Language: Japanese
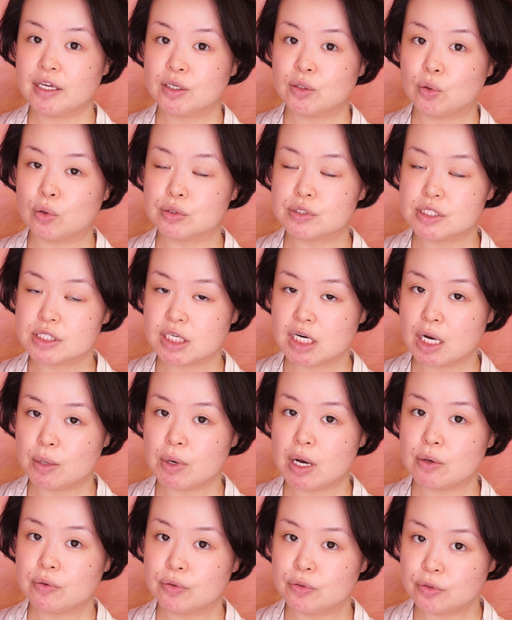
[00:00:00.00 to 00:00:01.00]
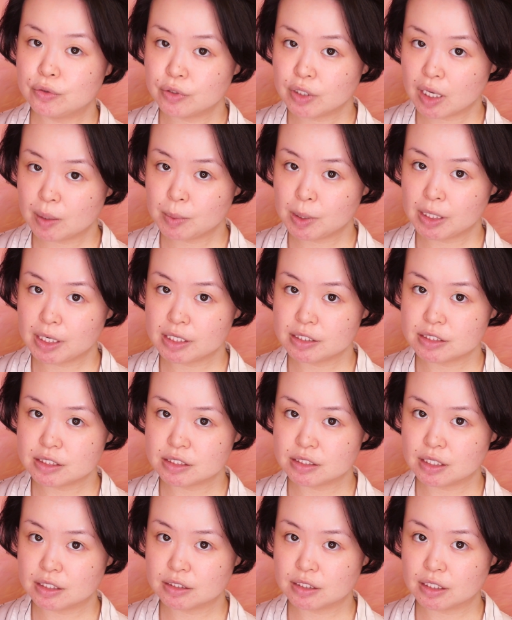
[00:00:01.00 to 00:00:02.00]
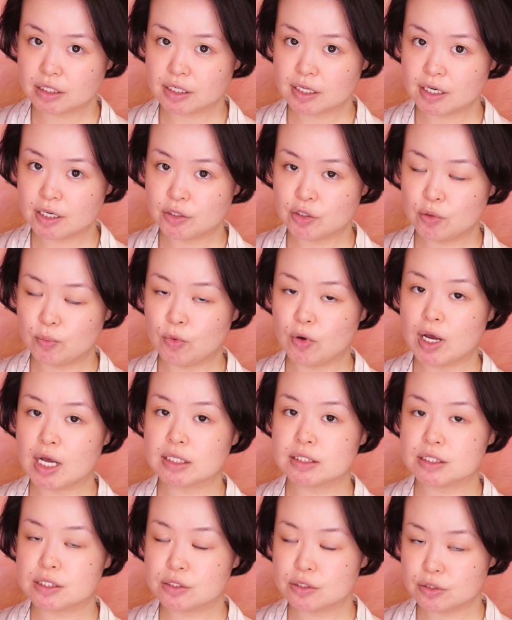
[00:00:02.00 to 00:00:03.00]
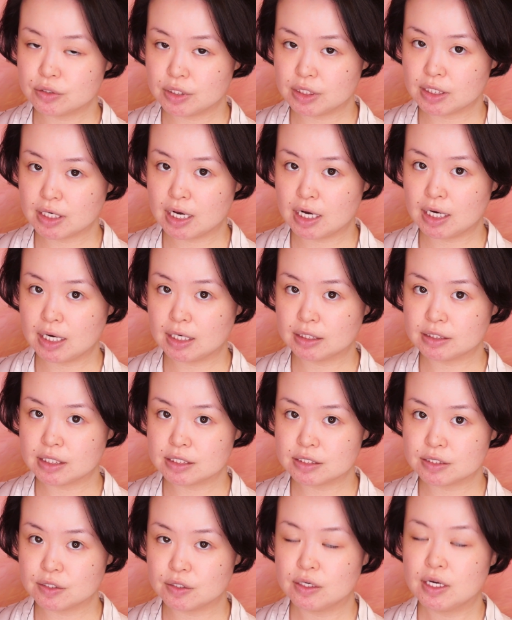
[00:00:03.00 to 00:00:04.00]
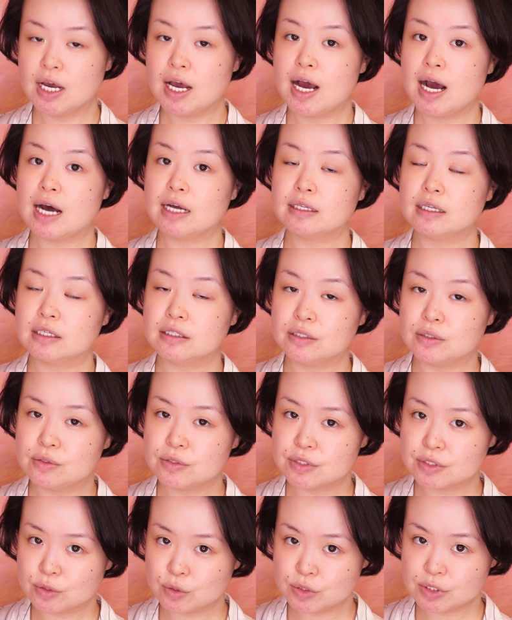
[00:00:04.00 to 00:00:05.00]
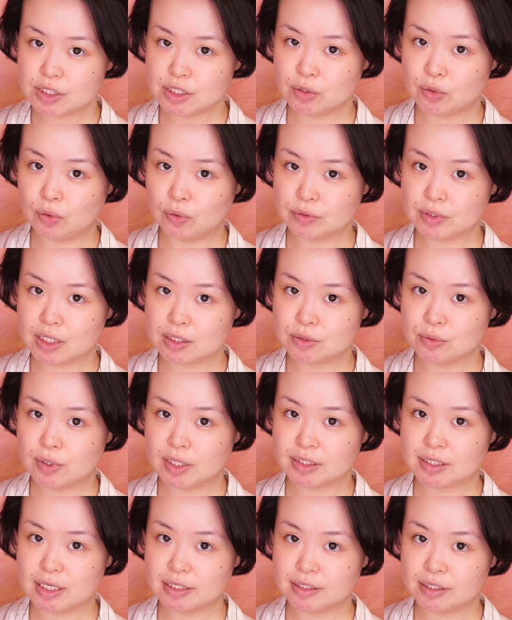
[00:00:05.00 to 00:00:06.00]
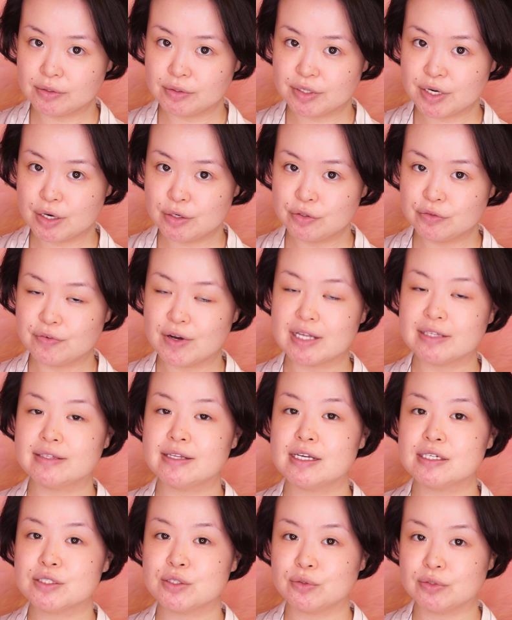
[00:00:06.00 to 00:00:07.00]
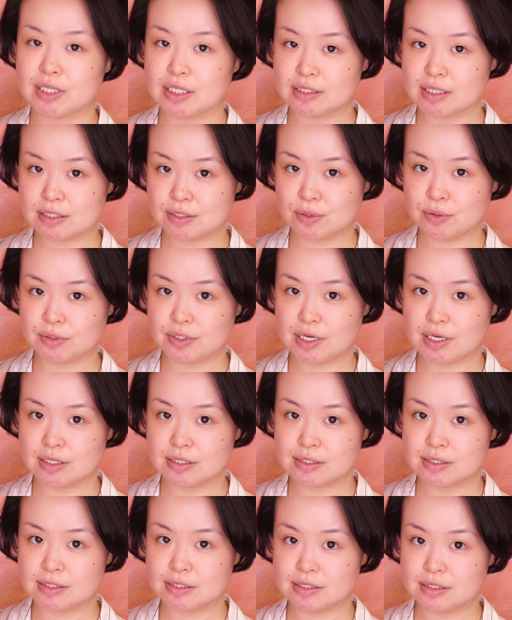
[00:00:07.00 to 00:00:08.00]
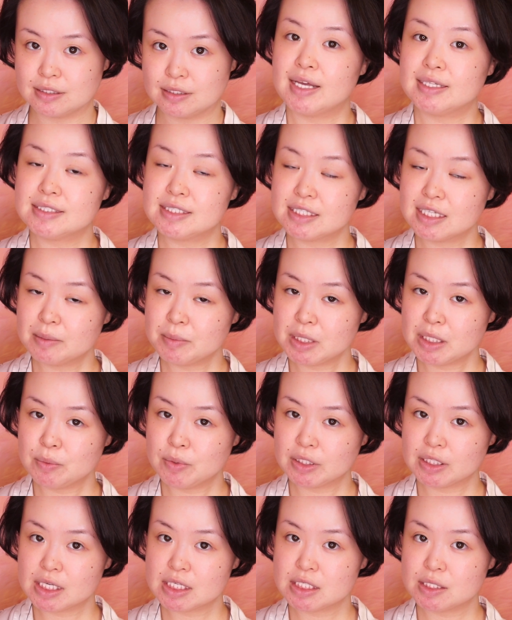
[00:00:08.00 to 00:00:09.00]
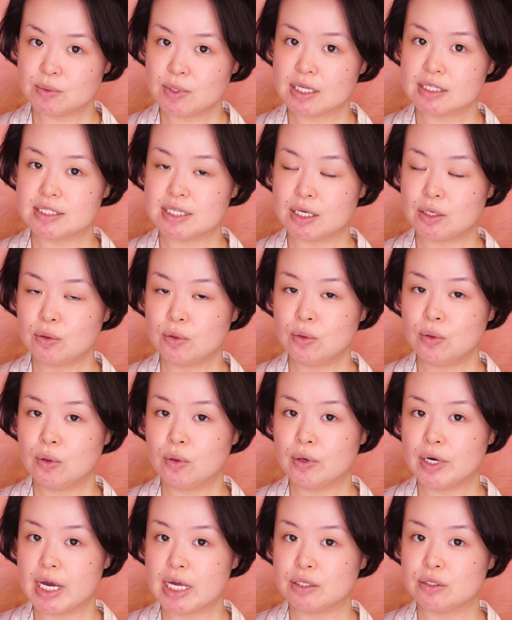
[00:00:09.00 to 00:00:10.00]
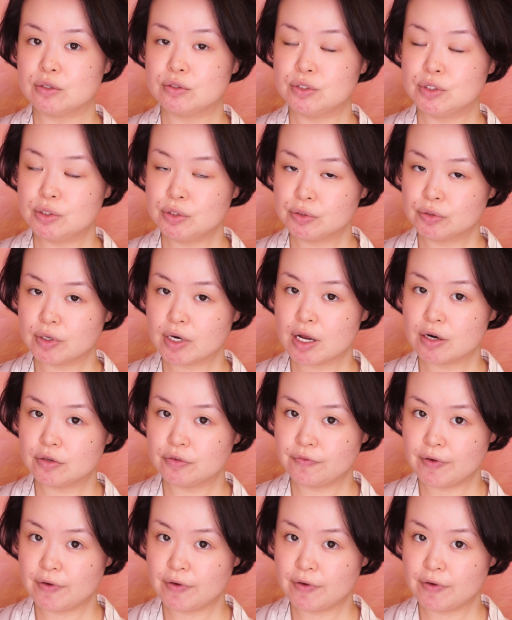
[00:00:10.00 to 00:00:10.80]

い、こちらはフルカバレッジなんだけれども厚塗り感が出ず肌に美しい光沢を与えてくれるファンデーションなんだそうです。えちなみに私は 05N ニュートラル